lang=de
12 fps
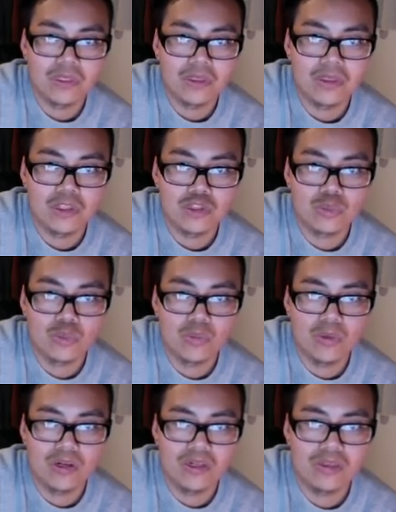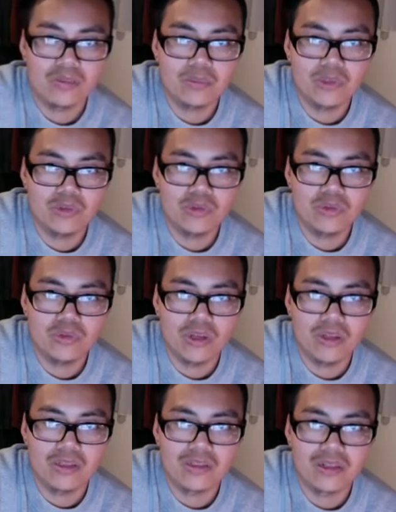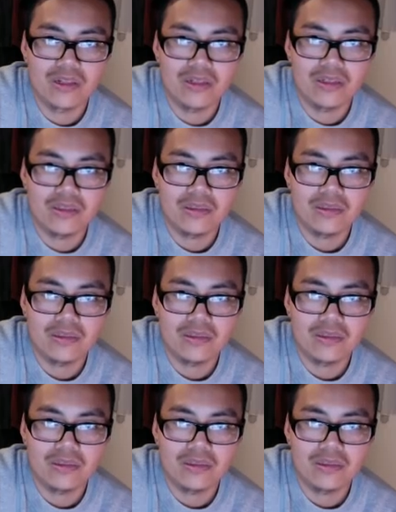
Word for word: Hier Spukball, Mewtwo, alles klar.